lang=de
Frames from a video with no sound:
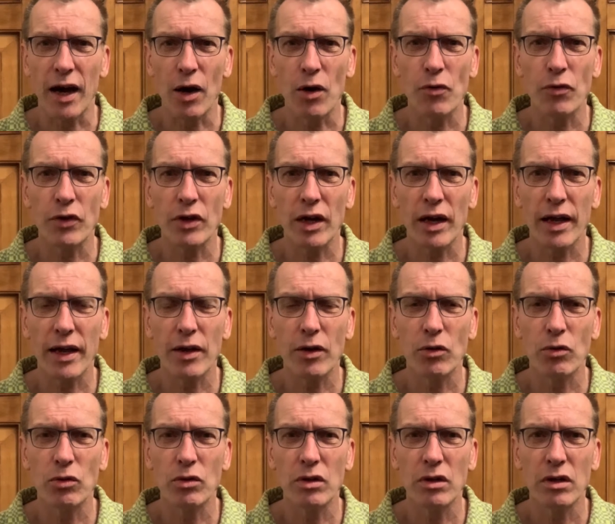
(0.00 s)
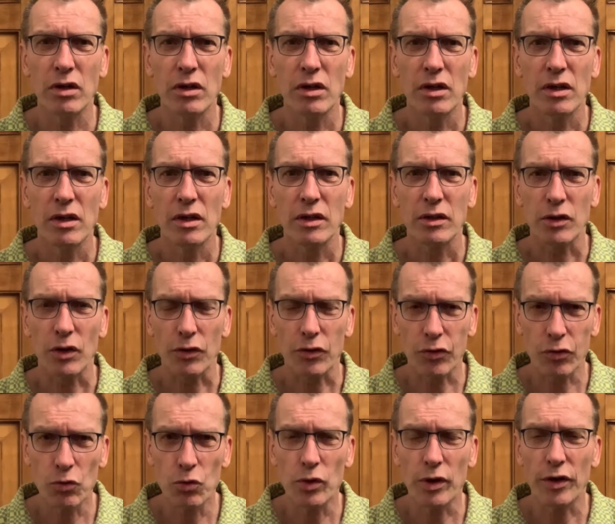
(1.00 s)
Aufklärung
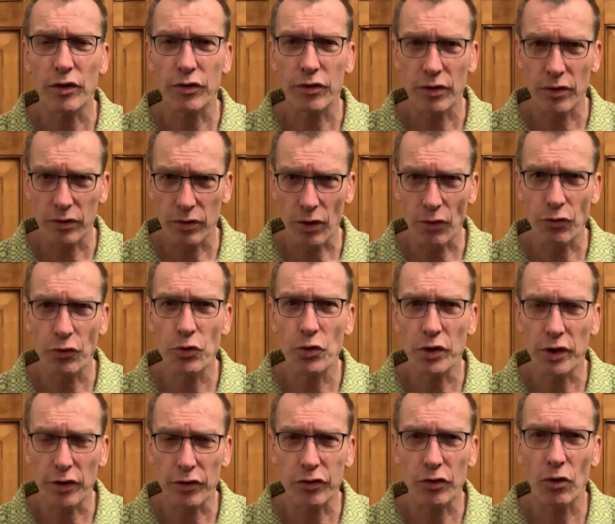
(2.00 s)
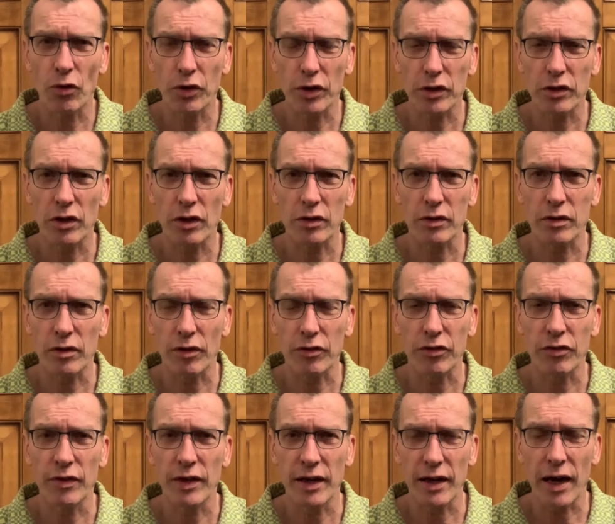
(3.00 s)
dazu, dafür gesorgt hat,
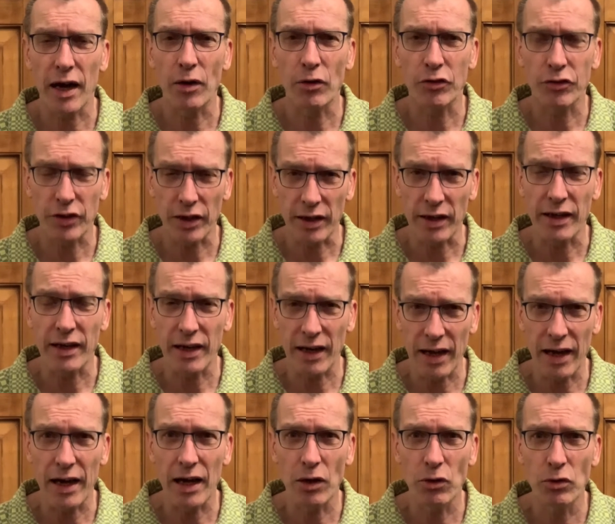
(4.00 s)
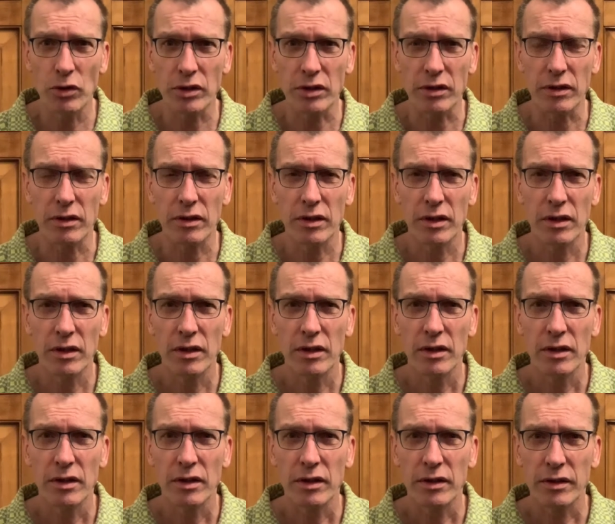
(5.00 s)
dass wir aus den Klauen
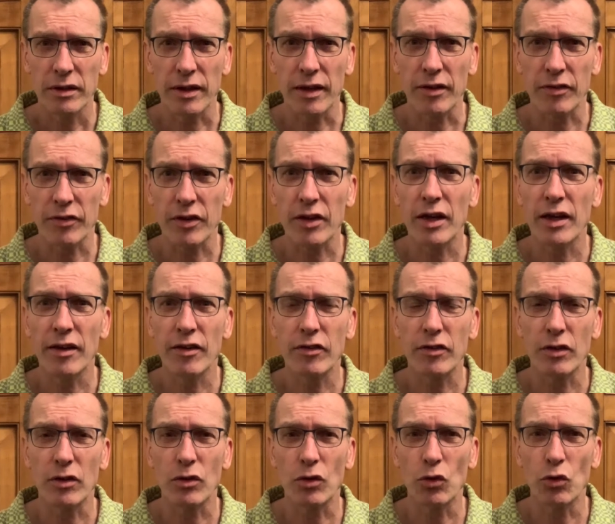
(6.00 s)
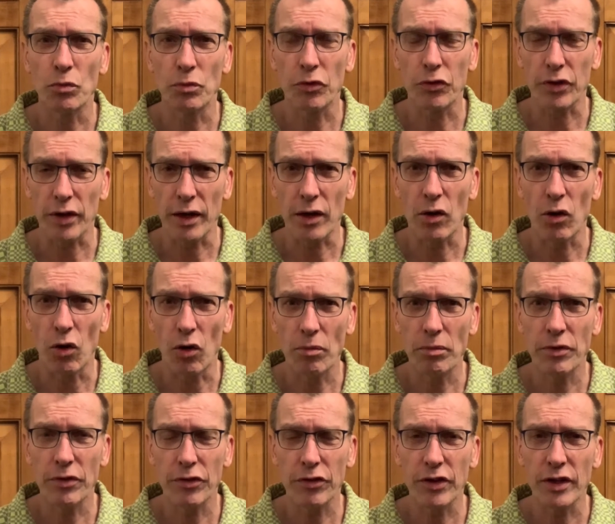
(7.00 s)
des Christentums
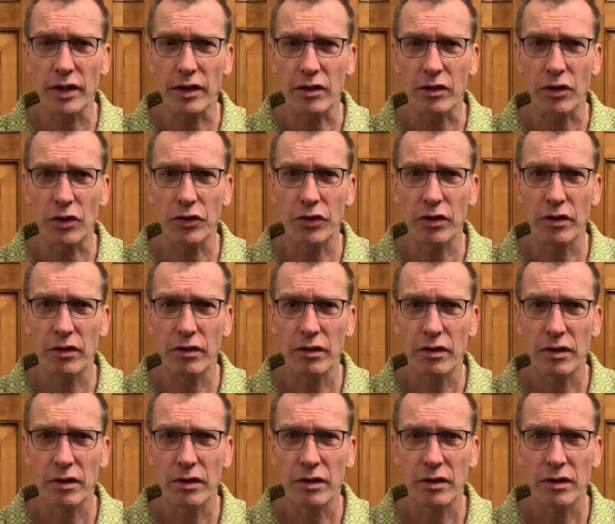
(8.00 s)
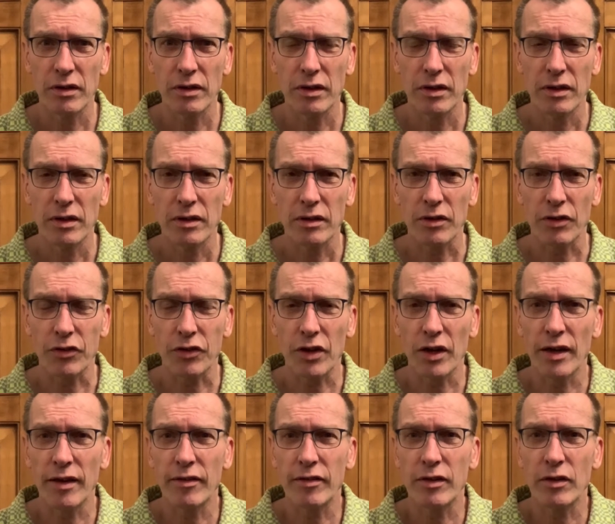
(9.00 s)
gekommen sind, oder? Das
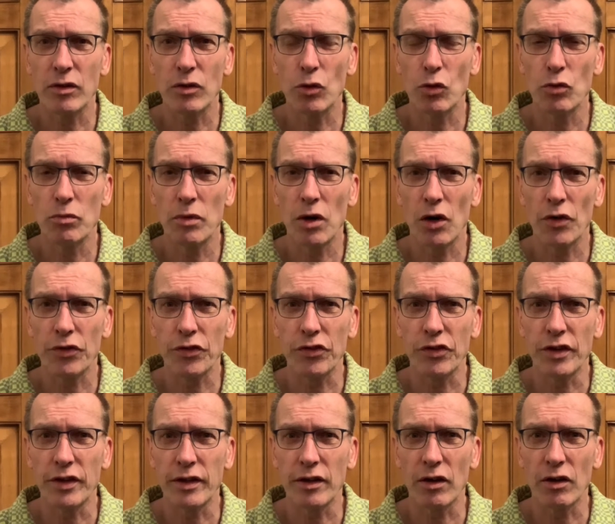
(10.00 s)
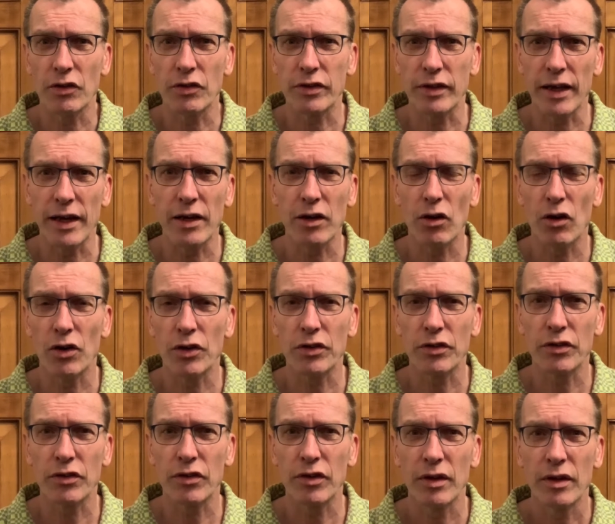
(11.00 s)
Christentum hat sich ja
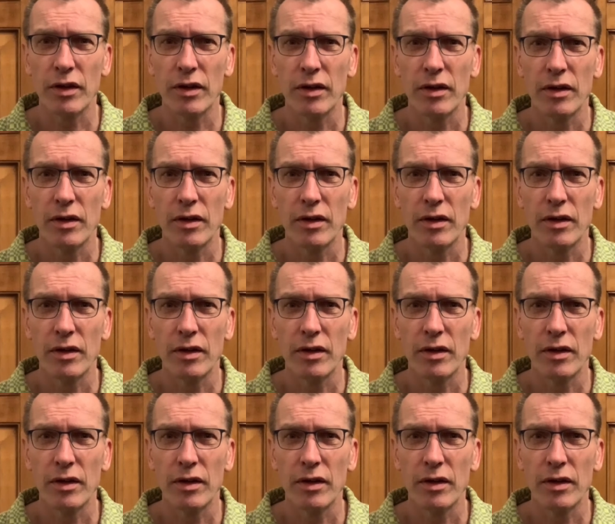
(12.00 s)
derart